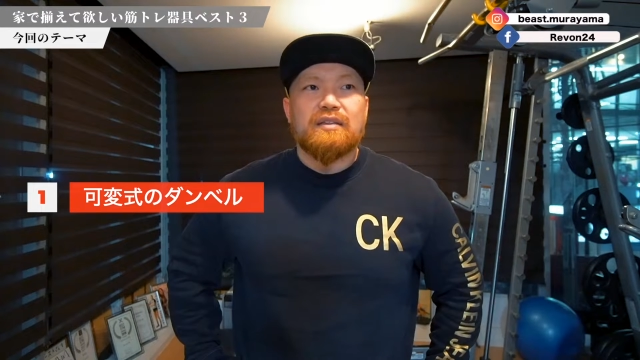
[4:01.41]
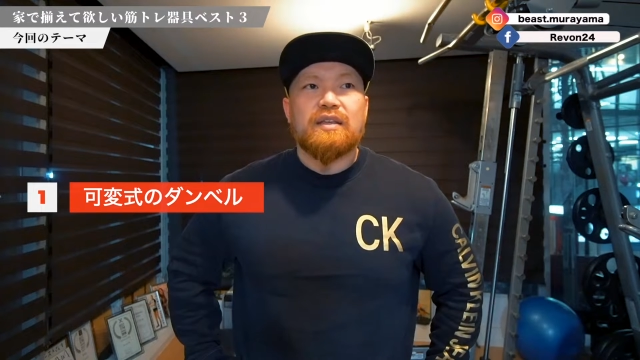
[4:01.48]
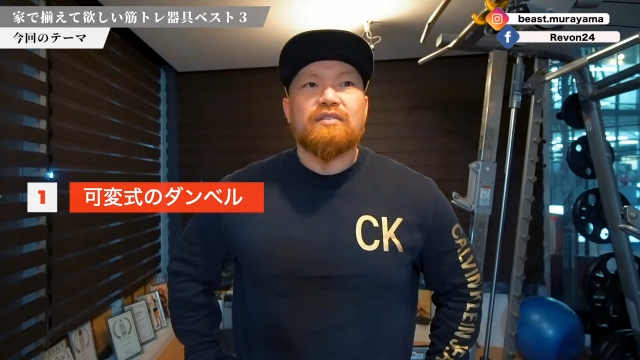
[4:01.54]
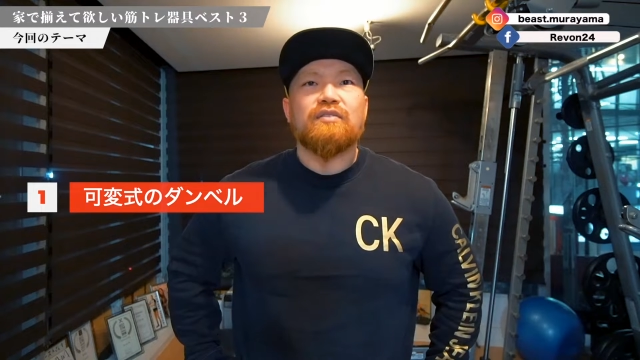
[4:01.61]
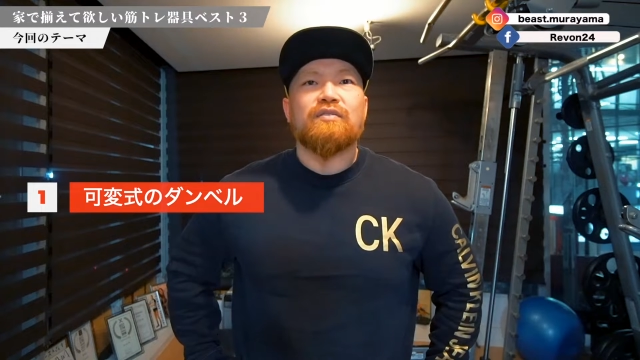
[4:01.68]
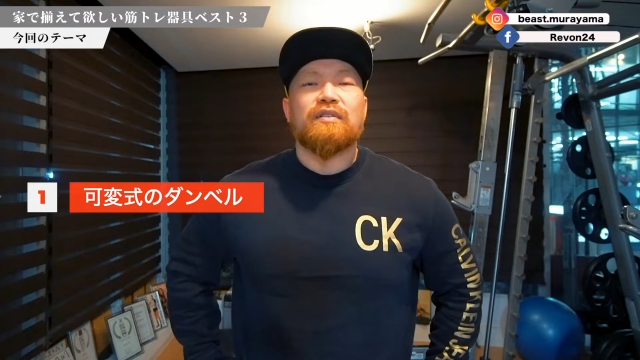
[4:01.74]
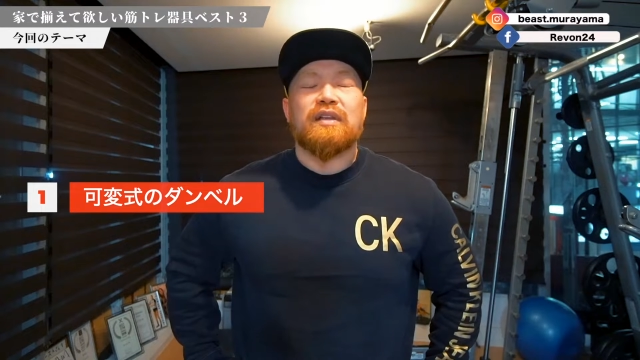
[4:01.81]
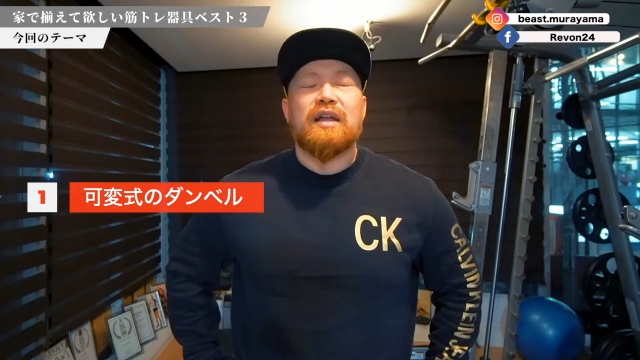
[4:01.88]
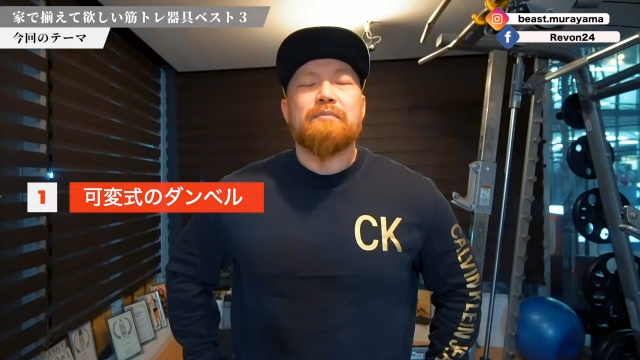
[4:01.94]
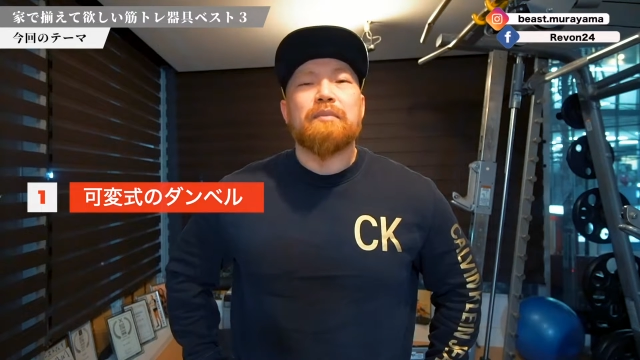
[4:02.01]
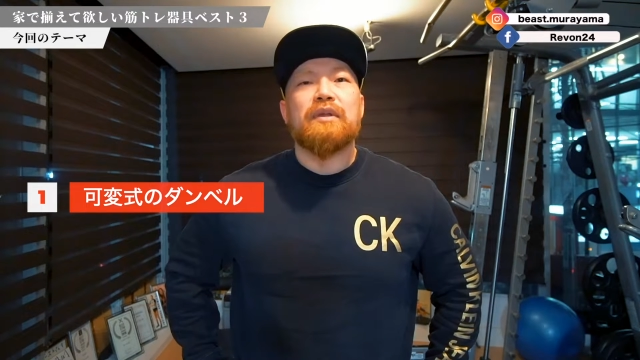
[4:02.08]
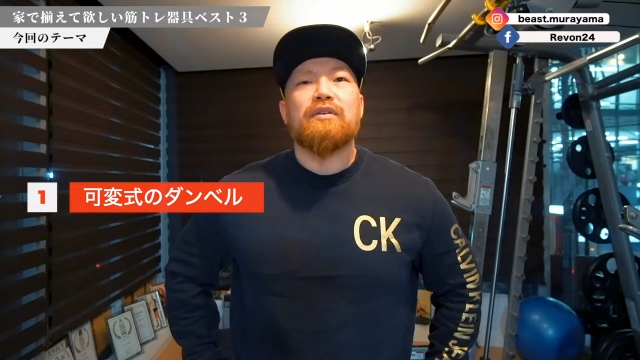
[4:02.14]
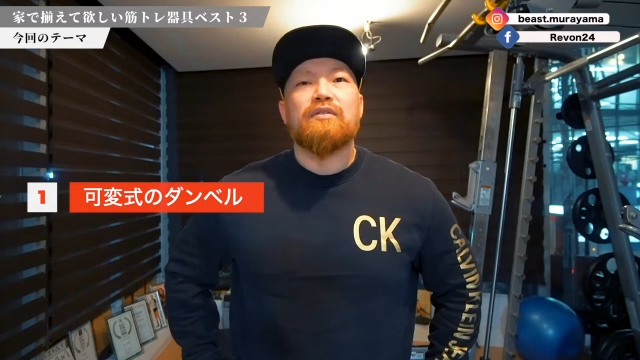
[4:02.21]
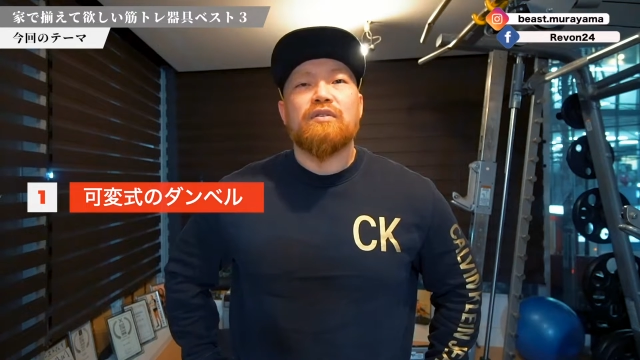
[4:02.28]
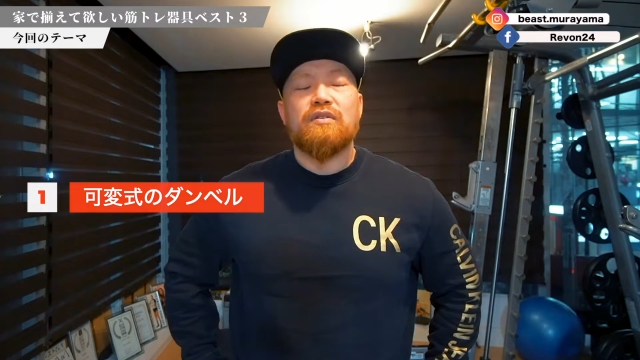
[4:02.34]
ですので、
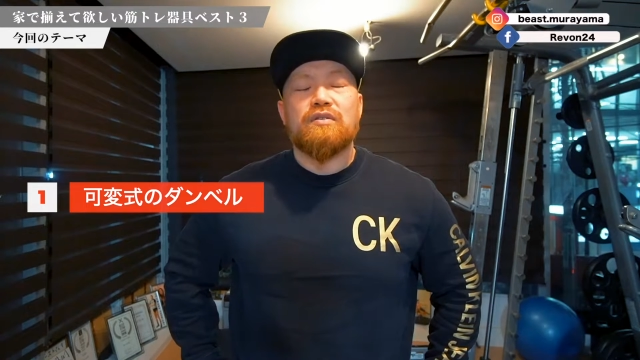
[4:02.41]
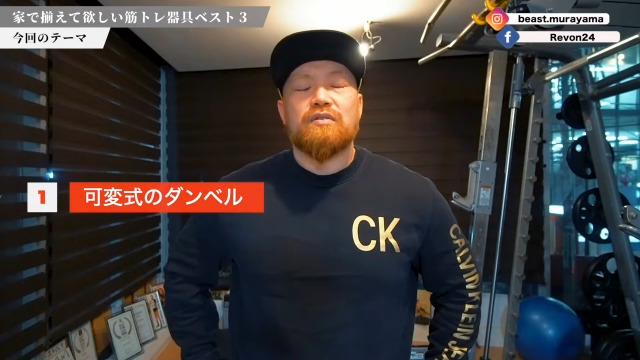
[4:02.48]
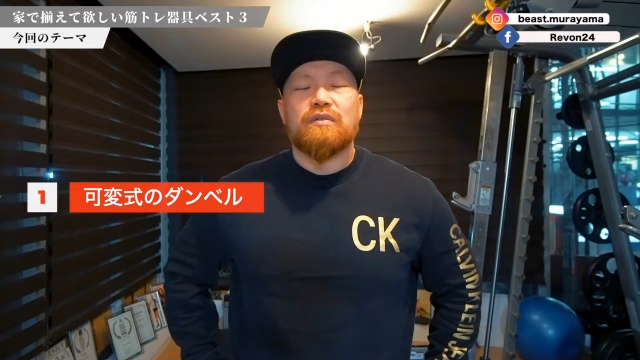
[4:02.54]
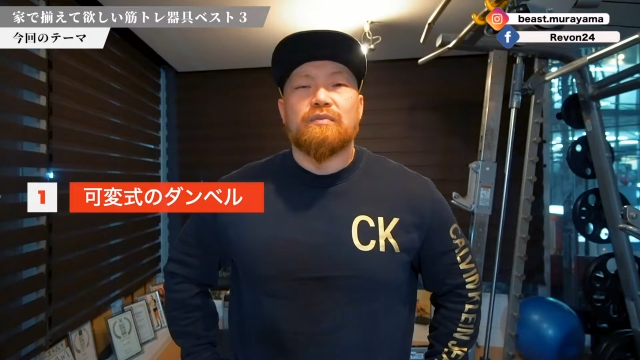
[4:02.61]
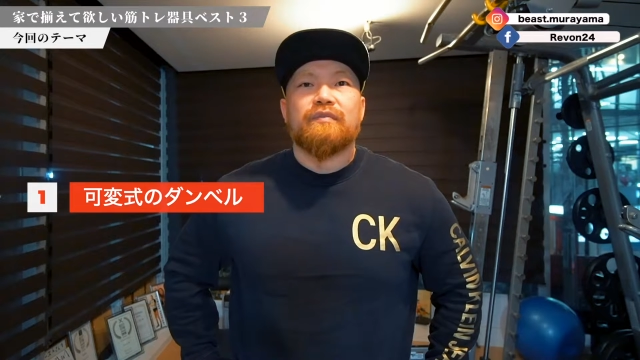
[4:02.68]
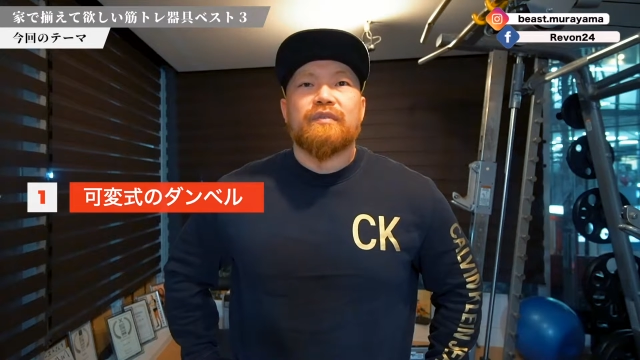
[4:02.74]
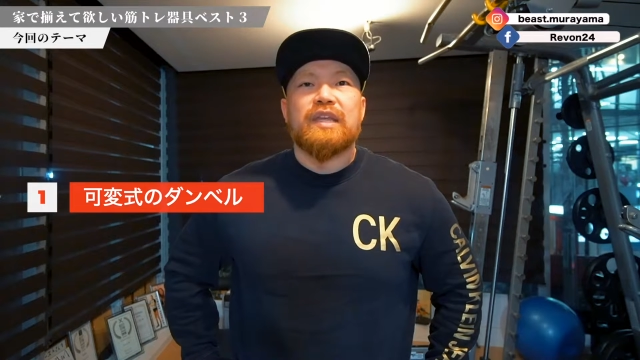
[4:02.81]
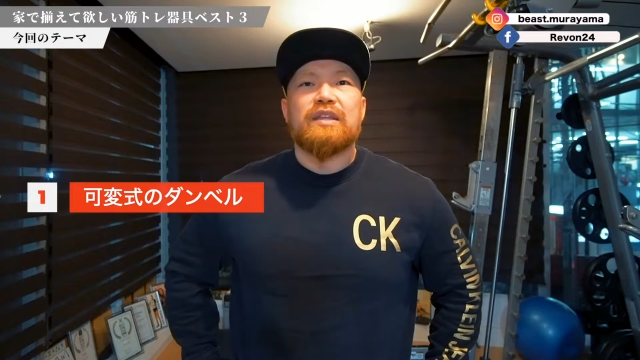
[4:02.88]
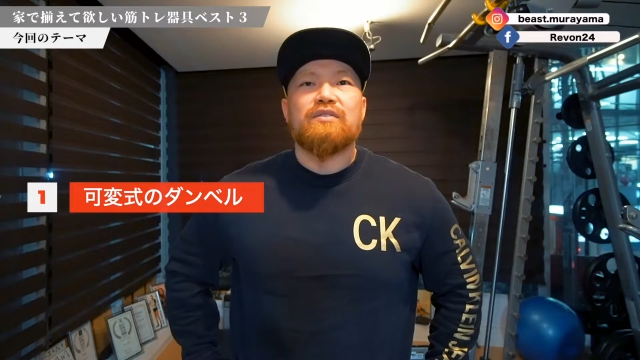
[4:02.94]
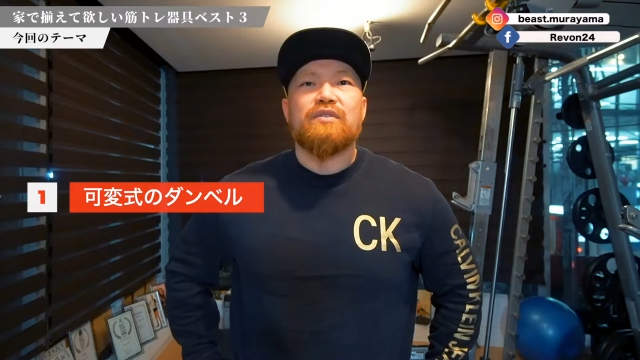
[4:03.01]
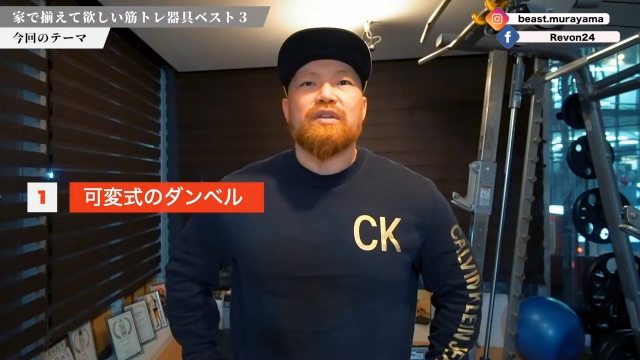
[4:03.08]
ダンベルのデッ